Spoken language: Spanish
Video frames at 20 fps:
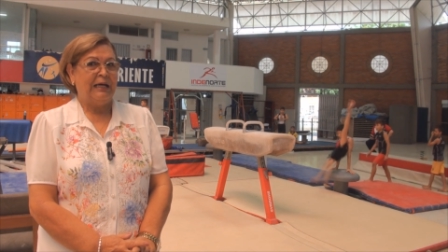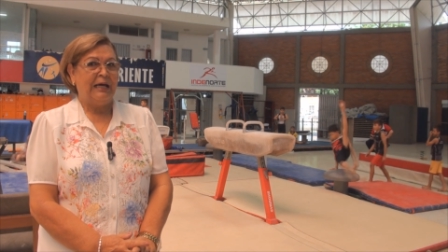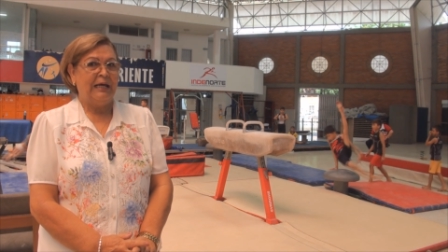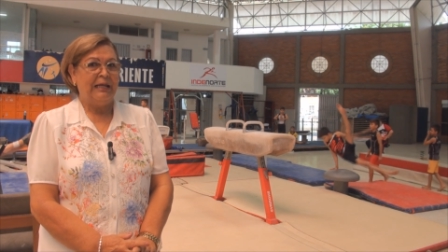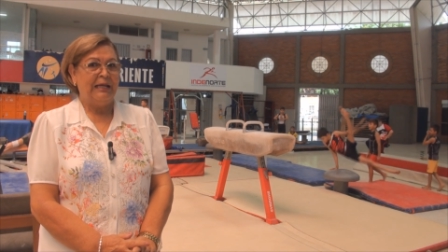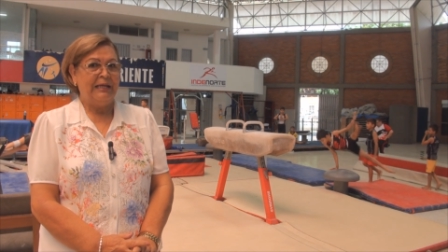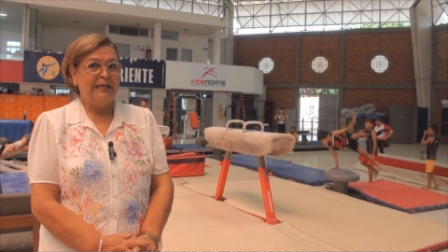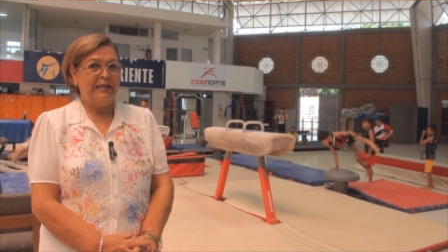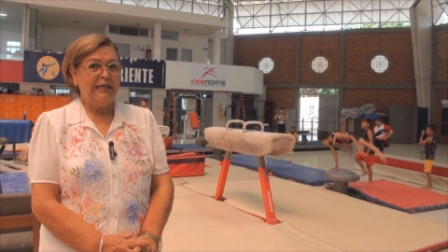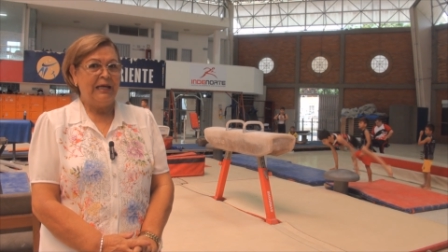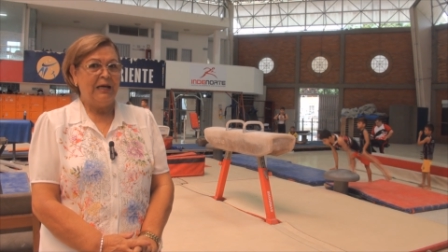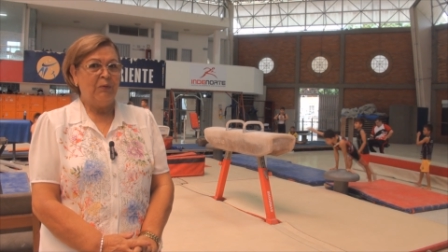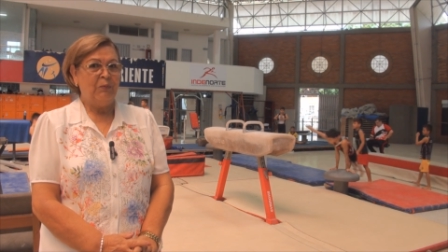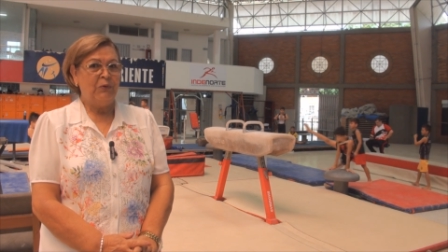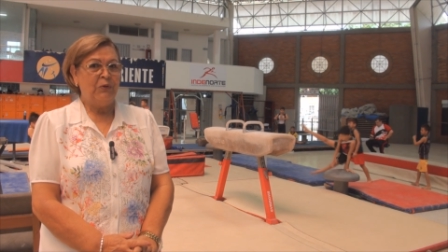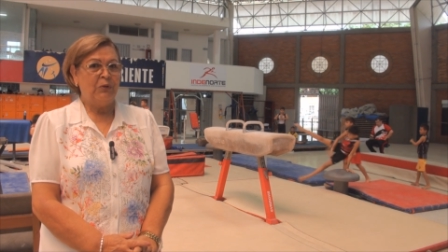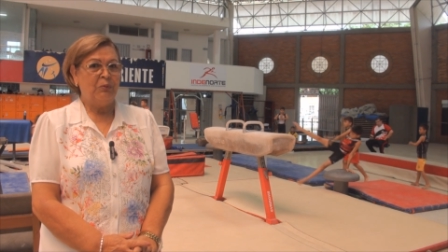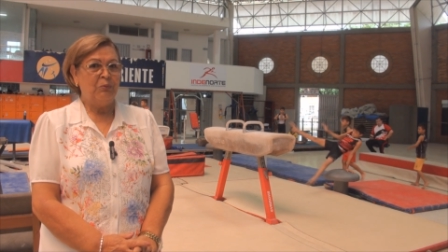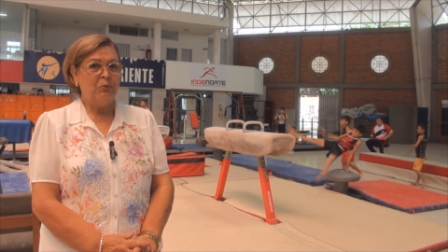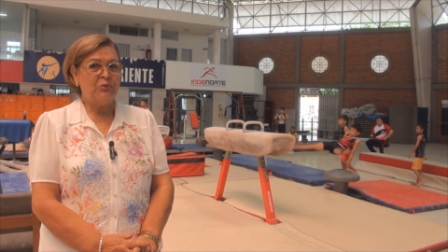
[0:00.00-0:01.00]
cada día
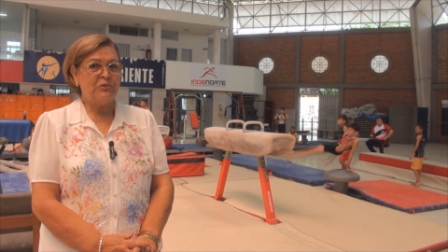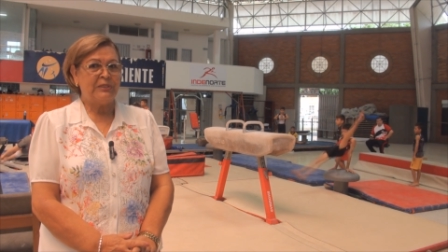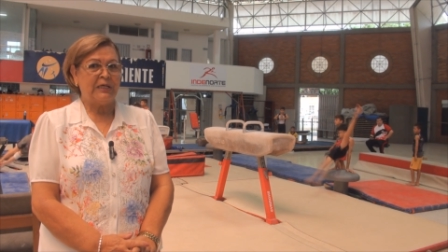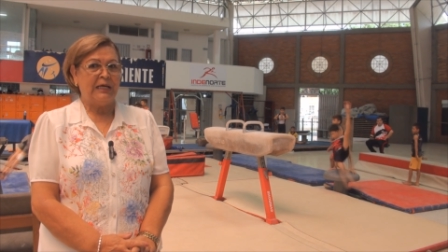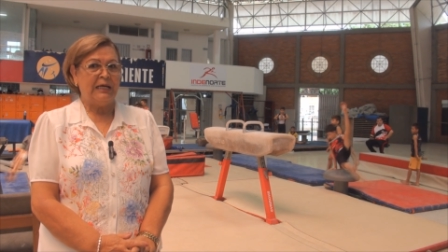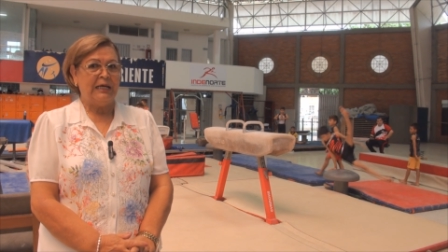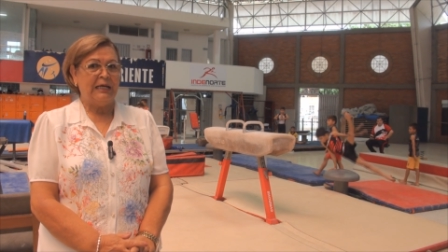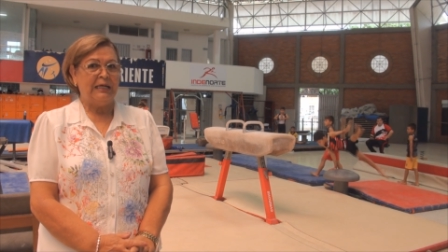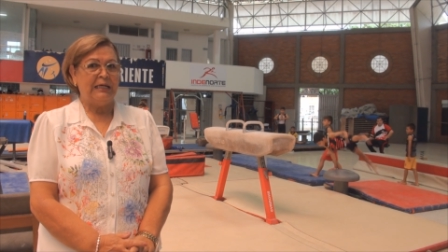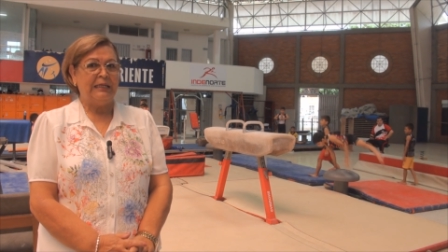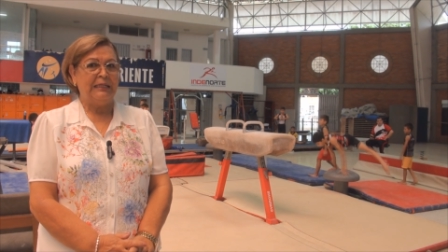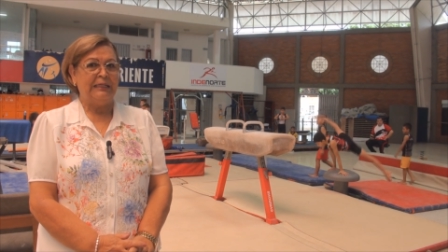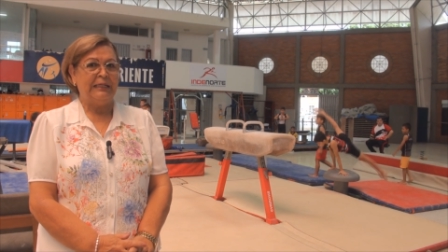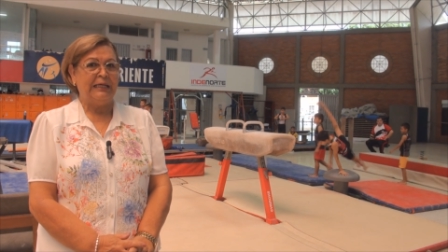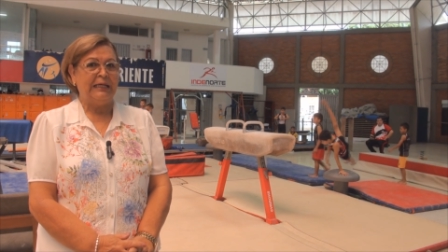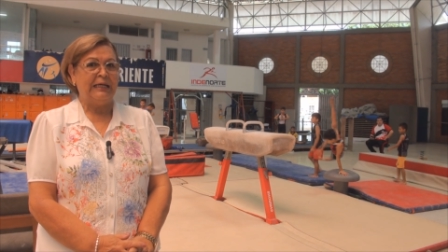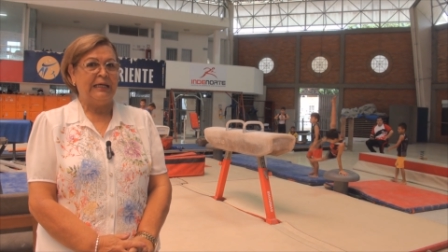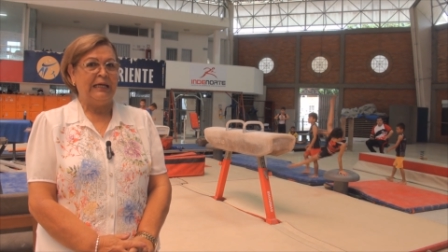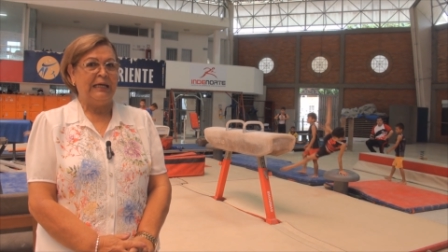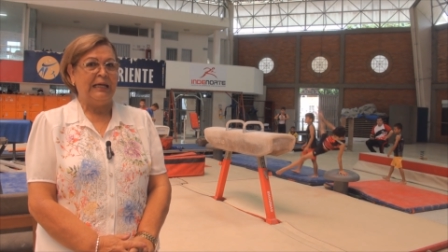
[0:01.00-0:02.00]
uno busca
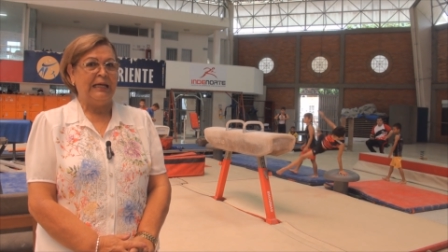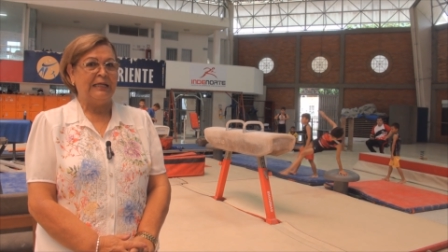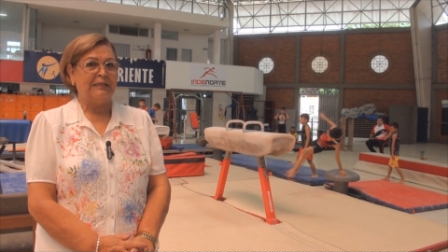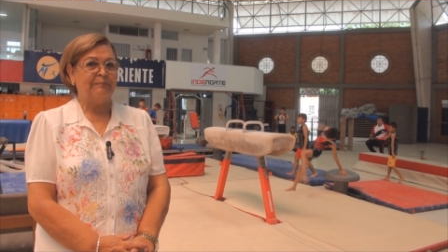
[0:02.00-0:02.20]
de que